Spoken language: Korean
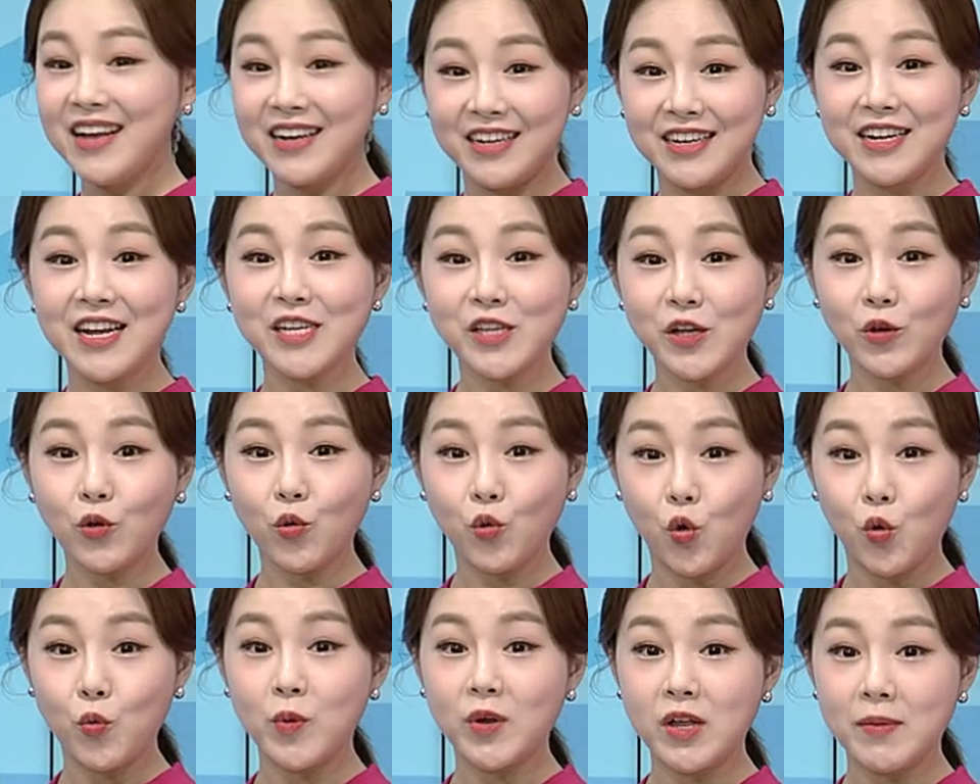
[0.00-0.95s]
그래서 도
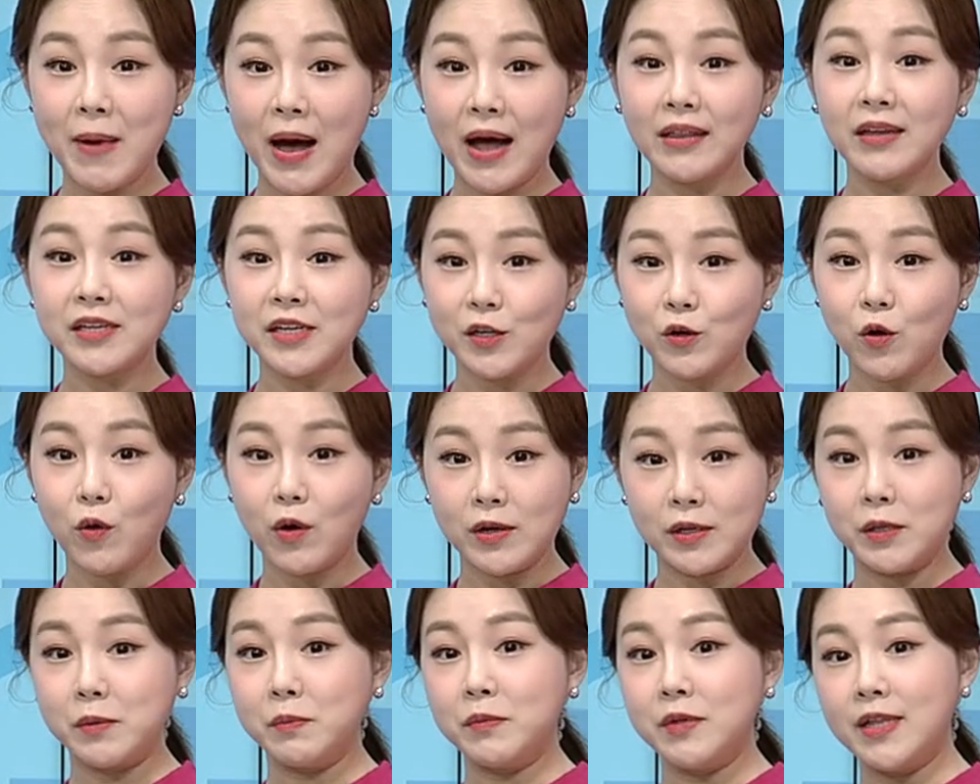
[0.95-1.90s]
고민이 많으실 것
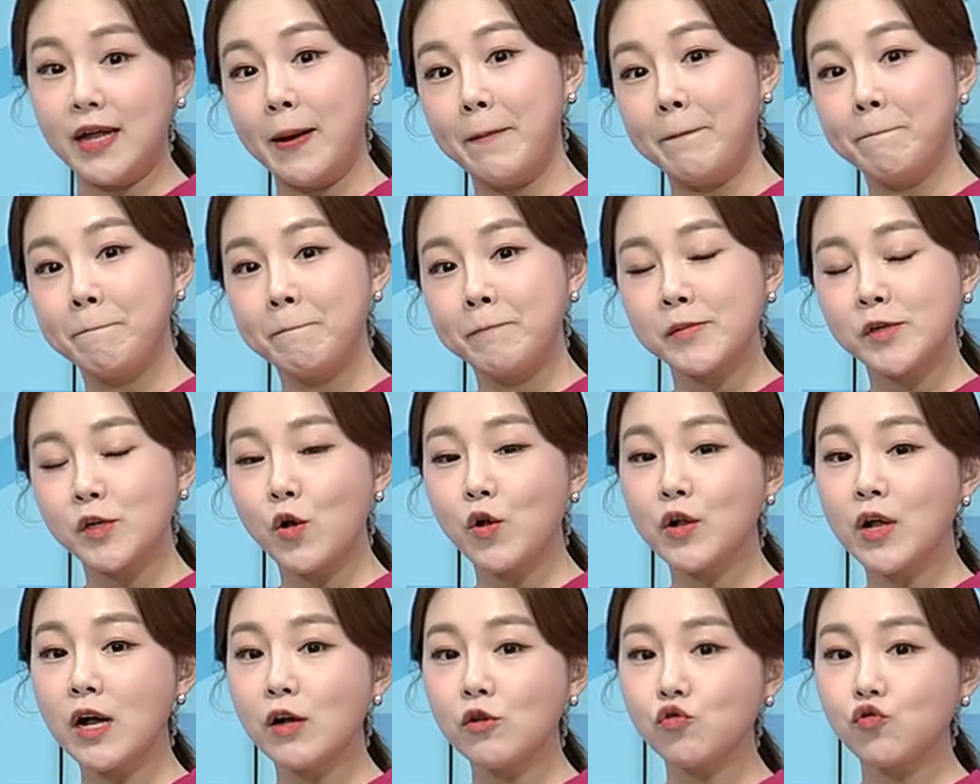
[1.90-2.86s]
같습니다.
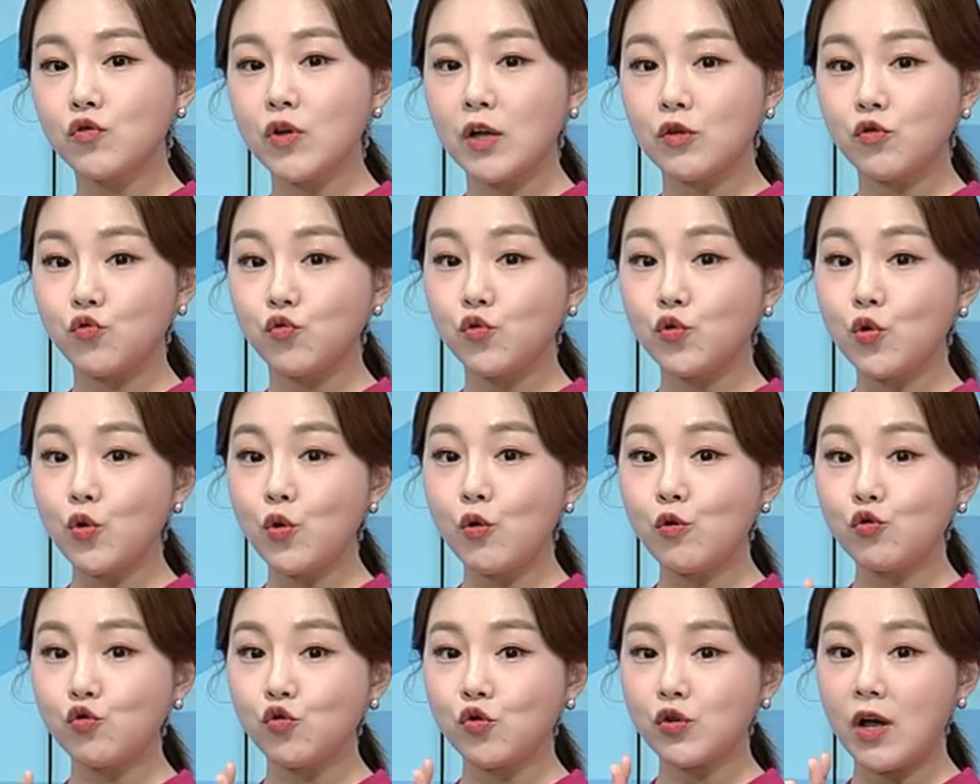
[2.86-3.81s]
철강주가
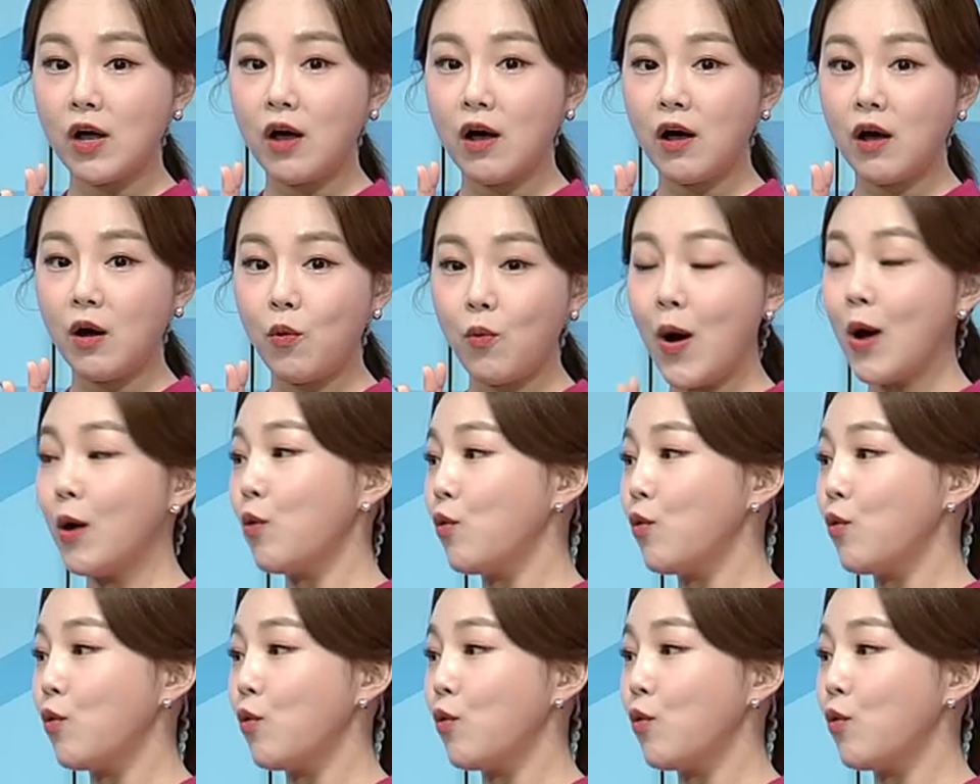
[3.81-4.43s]
중소형주가 확